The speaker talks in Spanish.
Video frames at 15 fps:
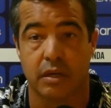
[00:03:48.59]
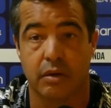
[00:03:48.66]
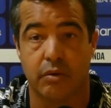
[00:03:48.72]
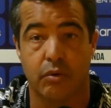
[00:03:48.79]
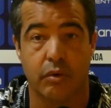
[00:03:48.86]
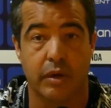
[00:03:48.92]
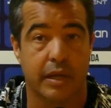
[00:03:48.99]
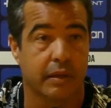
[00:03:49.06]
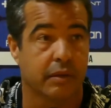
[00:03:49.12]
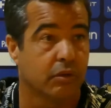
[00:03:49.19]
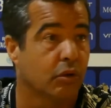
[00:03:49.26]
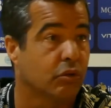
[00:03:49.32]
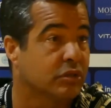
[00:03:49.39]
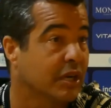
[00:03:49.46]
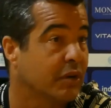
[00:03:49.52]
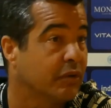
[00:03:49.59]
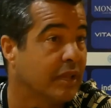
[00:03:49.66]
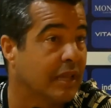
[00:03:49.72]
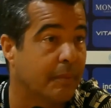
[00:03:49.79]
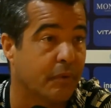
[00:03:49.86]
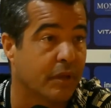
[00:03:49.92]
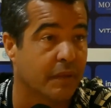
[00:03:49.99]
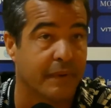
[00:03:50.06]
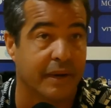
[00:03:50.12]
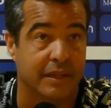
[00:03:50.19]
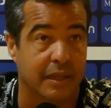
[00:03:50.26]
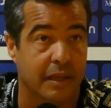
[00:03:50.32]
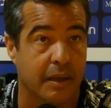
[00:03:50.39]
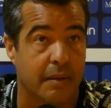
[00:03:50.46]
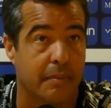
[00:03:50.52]
O en dos, tres jornadas puedes
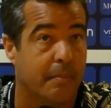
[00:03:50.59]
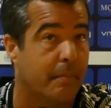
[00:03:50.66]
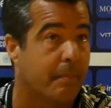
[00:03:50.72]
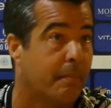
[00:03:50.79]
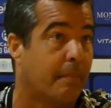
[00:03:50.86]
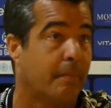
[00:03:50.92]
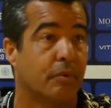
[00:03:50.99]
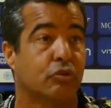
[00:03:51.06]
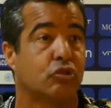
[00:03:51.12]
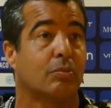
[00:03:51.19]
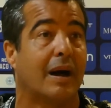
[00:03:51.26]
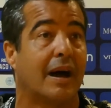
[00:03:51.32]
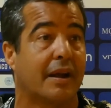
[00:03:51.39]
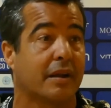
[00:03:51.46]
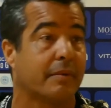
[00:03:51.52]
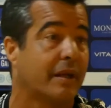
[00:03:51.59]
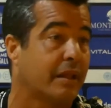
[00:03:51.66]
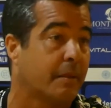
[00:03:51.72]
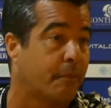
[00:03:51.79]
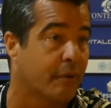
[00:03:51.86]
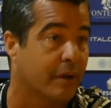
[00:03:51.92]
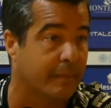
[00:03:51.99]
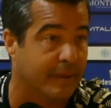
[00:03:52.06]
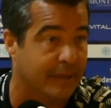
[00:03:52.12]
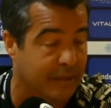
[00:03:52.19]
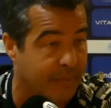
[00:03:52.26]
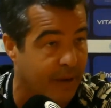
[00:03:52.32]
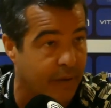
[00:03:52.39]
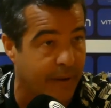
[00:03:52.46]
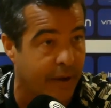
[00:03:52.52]
verte mucho más arriba y después verte
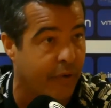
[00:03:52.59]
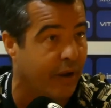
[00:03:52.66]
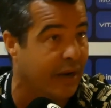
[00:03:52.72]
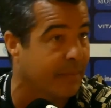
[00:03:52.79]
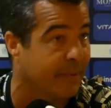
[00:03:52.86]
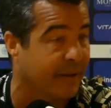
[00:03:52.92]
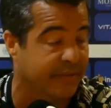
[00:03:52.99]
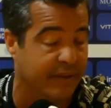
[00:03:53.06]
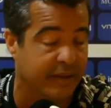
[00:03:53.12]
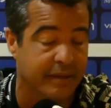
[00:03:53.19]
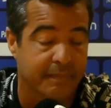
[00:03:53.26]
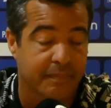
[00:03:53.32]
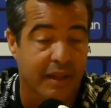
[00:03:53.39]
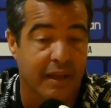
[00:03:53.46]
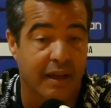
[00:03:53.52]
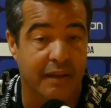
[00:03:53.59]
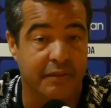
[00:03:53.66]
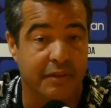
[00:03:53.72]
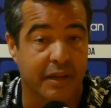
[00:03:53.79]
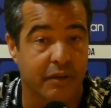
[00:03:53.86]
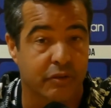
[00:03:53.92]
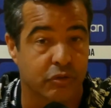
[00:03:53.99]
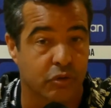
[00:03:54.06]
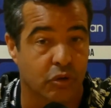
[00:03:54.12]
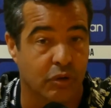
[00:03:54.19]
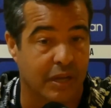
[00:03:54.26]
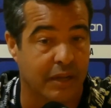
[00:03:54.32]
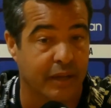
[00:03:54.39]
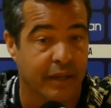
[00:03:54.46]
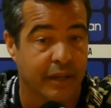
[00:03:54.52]
más abajo a la inversa. Así que nosotros lo
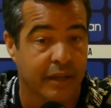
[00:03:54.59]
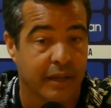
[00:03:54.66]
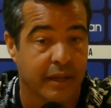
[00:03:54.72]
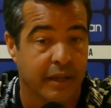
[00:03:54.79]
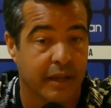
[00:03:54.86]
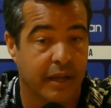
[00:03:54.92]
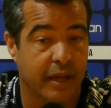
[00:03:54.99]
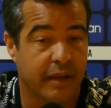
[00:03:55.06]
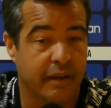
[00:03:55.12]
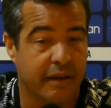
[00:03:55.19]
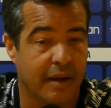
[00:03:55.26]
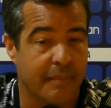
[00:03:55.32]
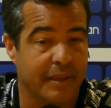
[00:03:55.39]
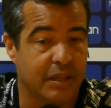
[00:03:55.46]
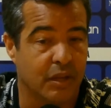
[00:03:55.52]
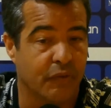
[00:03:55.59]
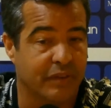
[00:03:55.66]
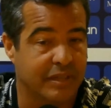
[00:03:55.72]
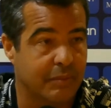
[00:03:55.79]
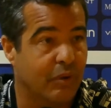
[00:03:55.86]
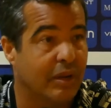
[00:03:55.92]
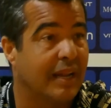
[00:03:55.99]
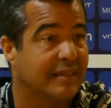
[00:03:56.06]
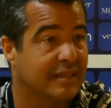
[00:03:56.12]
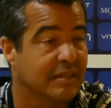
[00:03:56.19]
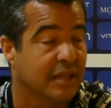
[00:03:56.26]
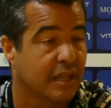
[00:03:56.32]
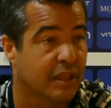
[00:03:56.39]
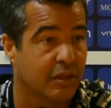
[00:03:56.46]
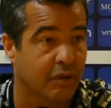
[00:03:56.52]
que eh, realmente nos basamos en las
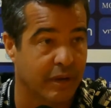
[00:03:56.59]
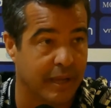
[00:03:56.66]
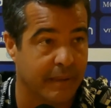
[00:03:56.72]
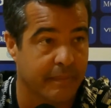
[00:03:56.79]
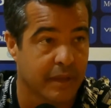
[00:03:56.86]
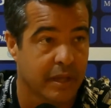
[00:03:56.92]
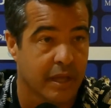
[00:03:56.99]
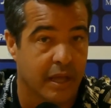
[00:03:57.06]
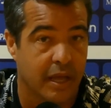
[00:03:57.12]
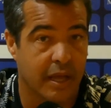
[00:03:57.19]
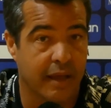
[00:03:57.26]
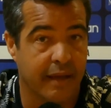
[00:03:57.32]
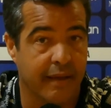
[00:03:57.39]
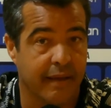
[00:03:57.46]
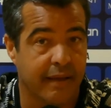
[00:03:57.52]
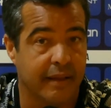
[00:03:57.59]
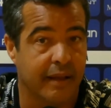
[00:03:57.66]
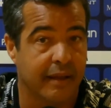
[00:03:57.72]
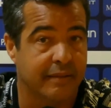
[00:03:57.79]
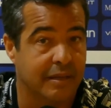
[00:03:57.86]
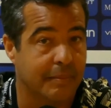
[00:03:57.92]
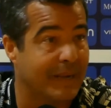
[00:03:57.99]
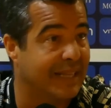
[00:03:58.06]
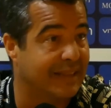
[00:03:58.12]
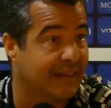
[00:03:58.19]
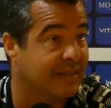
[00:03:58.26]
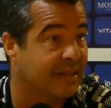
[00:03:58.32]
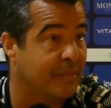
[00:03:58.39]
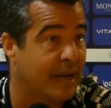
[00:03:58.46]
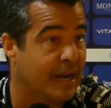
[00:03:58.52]
sensaciones eh, semana
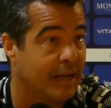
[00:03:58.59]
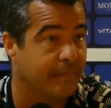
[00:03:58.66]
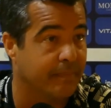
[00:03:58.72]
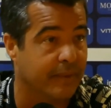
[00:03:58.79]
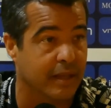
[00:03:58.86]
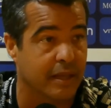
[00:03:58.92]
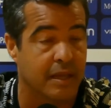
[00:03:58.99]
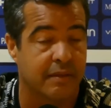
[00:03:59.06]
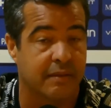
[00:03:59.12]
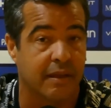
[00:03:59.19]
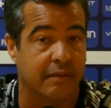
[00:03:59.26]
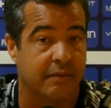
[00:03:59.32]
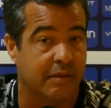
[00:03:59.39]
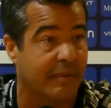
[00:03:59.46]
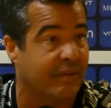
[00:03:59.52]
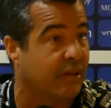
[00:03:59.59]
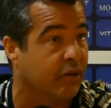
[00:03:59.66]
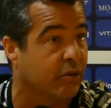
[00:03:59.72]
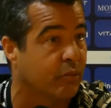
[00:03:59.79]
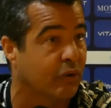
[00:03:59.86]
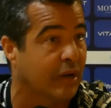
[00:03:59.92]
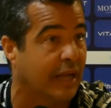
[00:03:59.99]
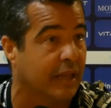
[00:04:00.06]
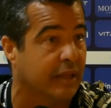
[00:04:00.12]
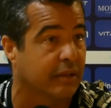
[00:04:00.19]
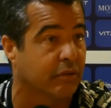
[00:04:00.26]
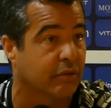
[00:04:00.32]
tras semana y si encima se acumulan